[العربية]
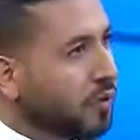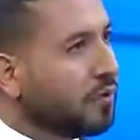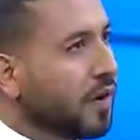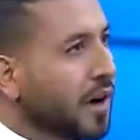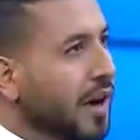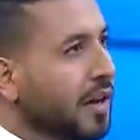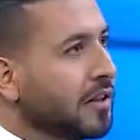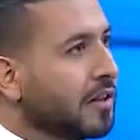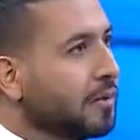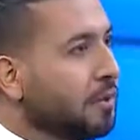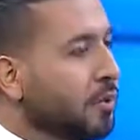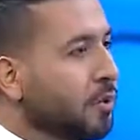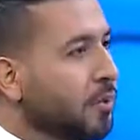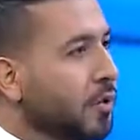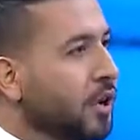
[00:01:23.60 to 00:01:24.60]
فقط
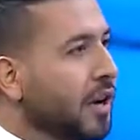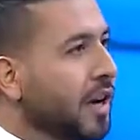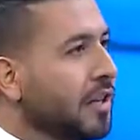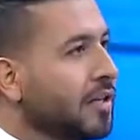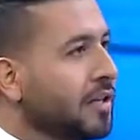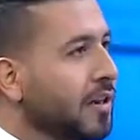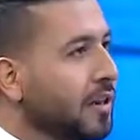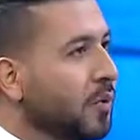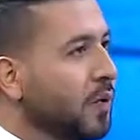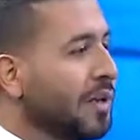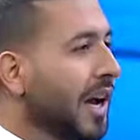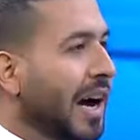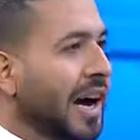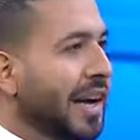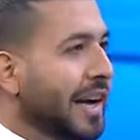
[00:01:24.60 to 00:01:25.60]
بروباغندا
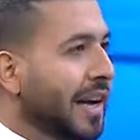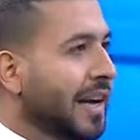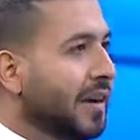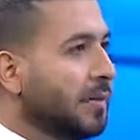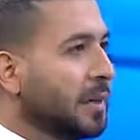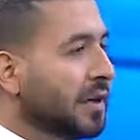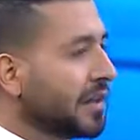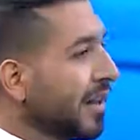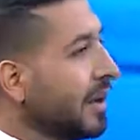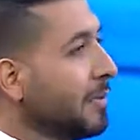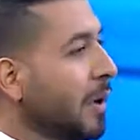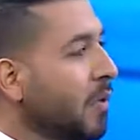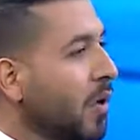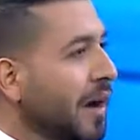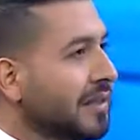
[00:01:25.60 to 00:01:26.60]
ودعايه اعلاميه
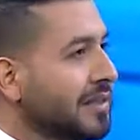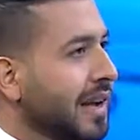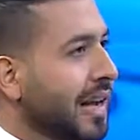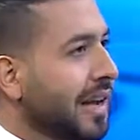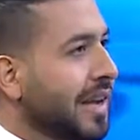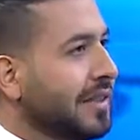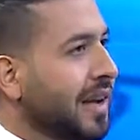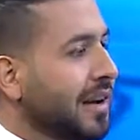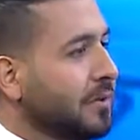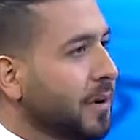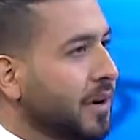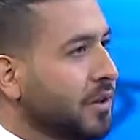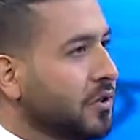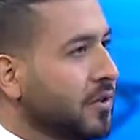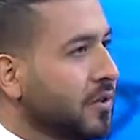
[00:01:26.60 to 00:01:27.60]
طالما هو حصل على دعم
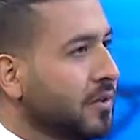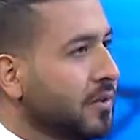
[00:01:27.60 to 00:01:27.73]
الرجل